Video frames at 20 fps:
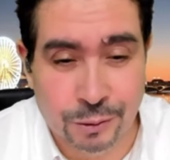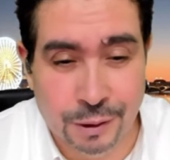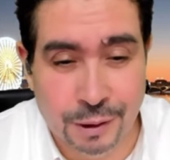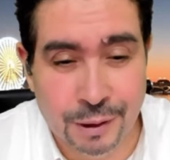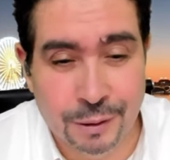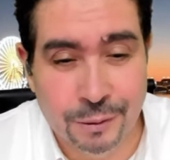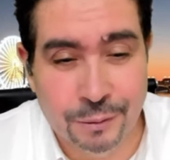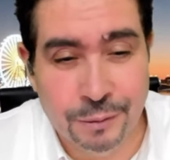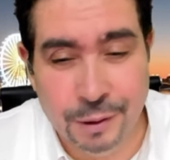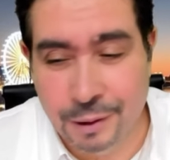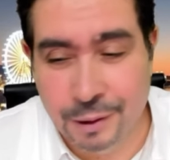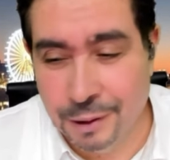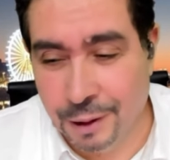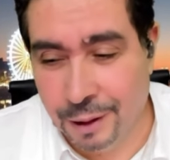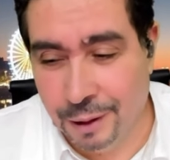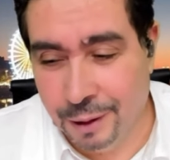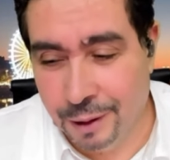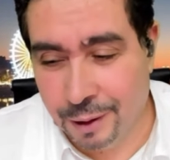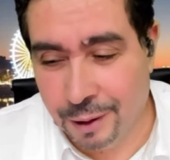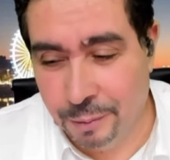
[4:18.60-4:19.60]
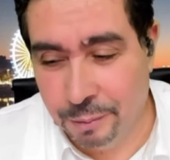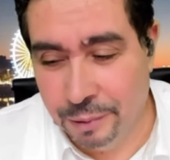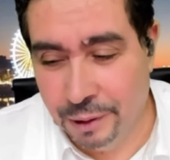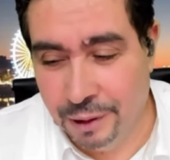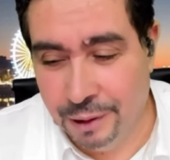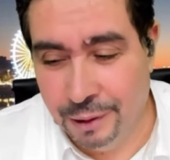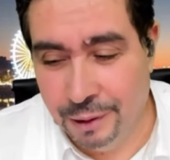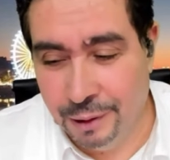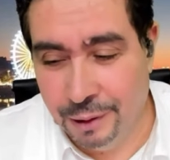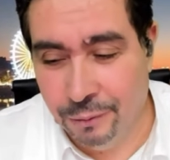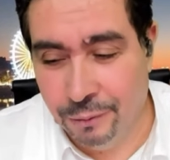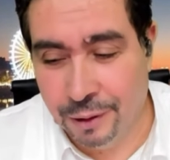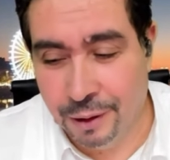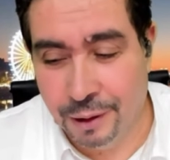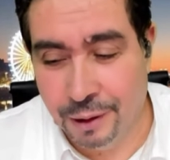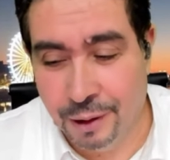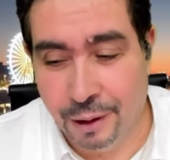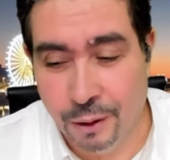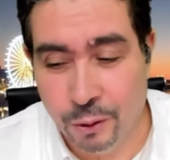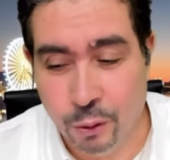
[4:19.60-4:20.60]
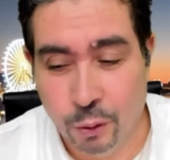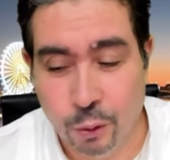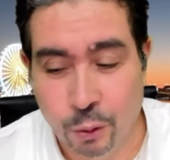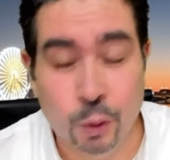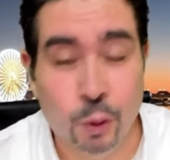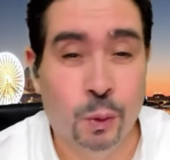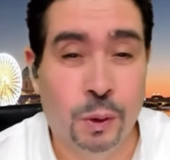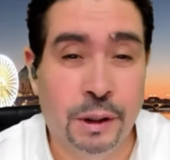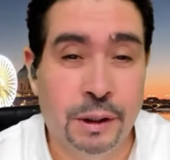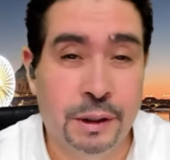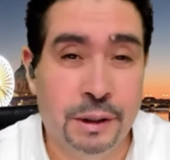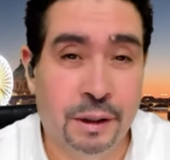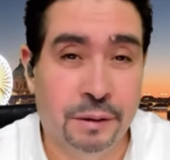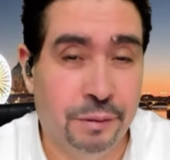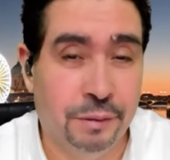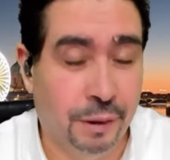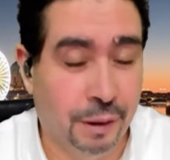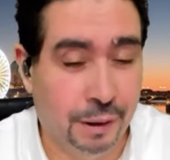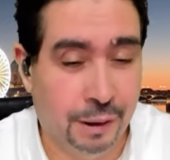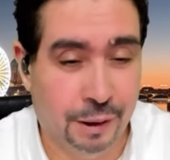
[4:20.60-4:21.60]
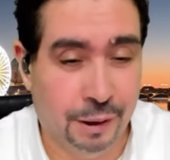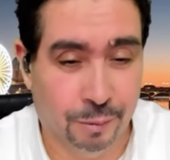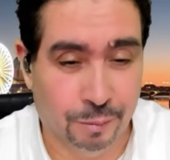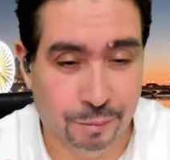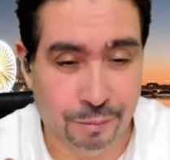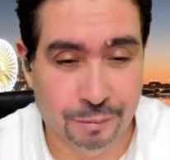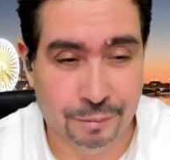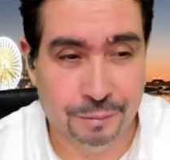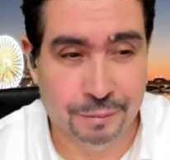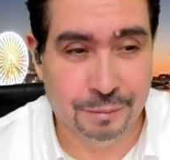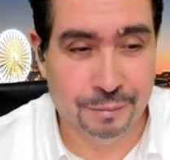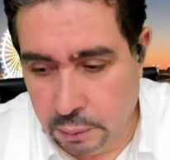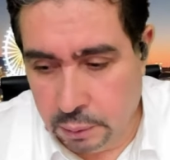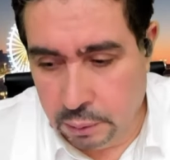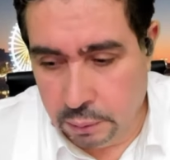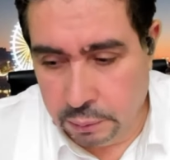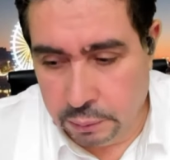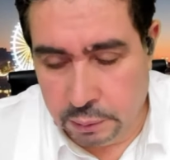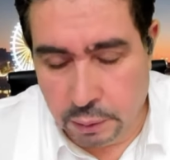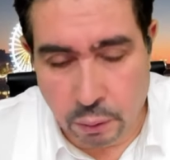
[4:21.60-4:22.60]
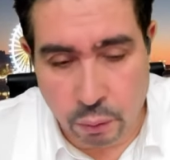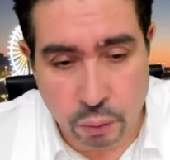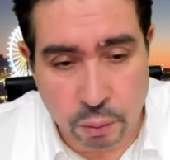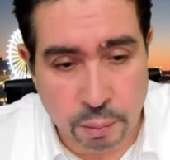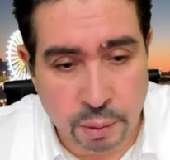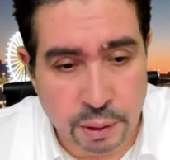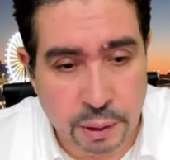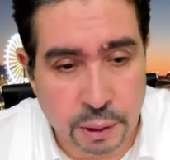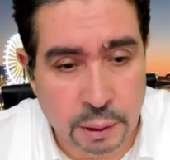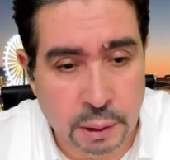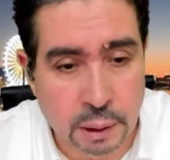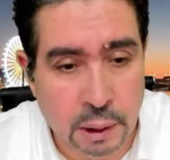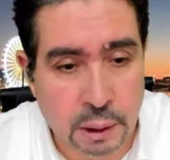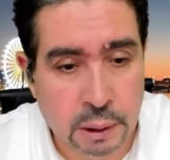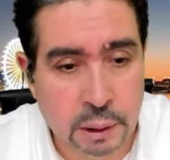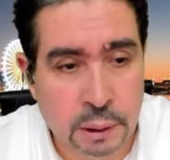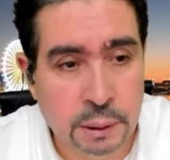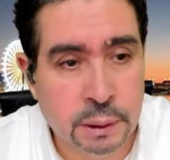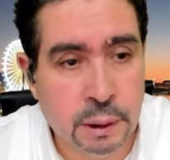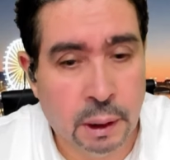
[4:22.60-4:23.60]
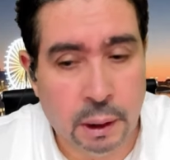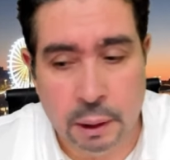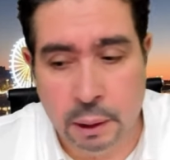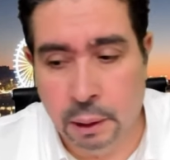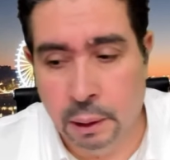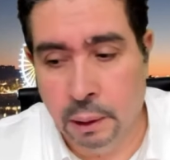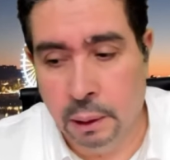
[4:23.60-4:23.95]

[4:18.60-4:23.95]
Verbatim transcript: إيه ويكره القبائل وكذا هو يدافع عليهم تذوق دوك مثلا هذه نتاع